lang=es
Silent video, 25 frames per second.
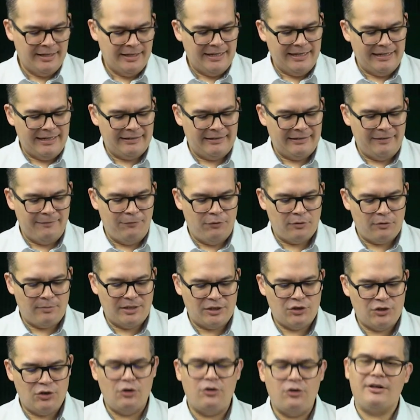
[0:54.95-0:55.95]
esta
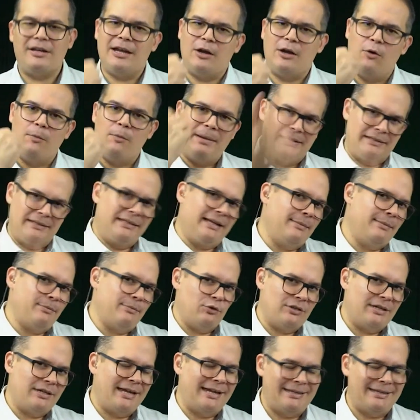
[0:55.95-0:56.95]
información, que
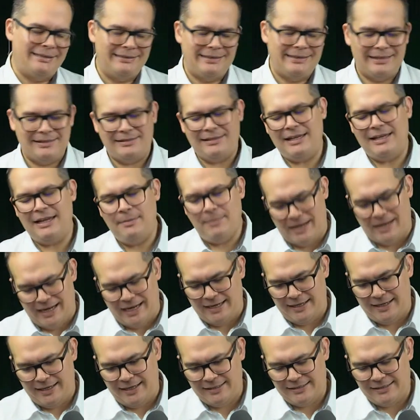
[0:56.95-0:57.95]
compartamos estas
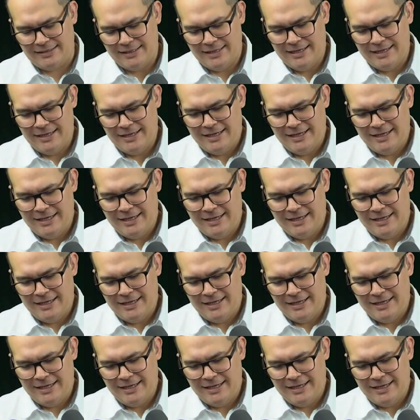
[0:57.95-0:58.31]
imágenes.